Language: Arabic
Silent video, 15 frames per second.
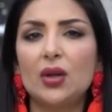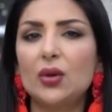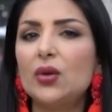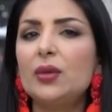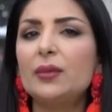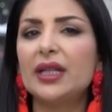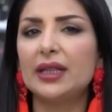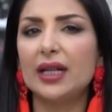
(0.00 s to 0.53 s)

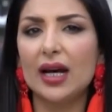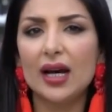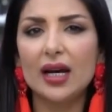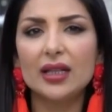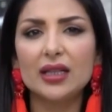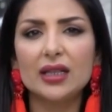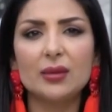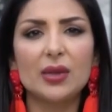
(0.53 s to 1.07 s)
لكل من
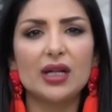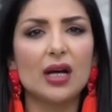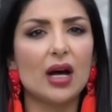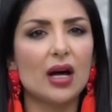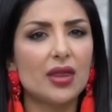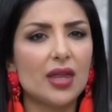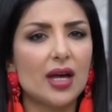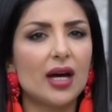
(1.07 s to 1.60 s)
يعاني من
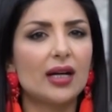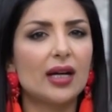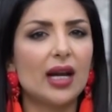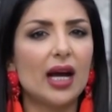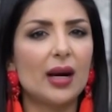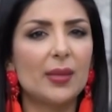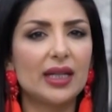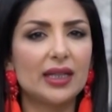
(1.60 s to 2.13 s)
اثار
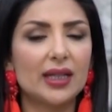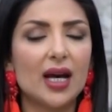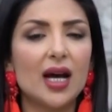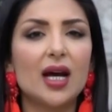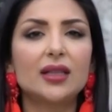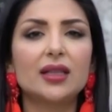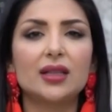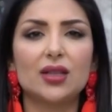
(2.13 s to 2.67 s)

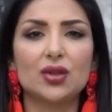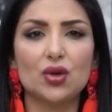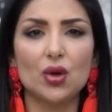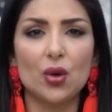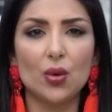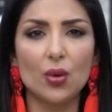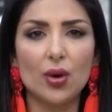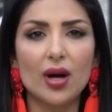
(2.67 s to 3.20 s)
للعمليات،
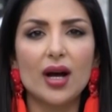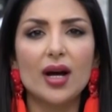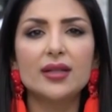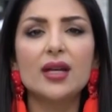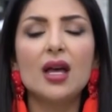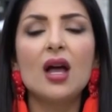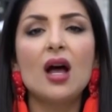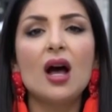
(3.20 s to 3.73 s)
التشققات،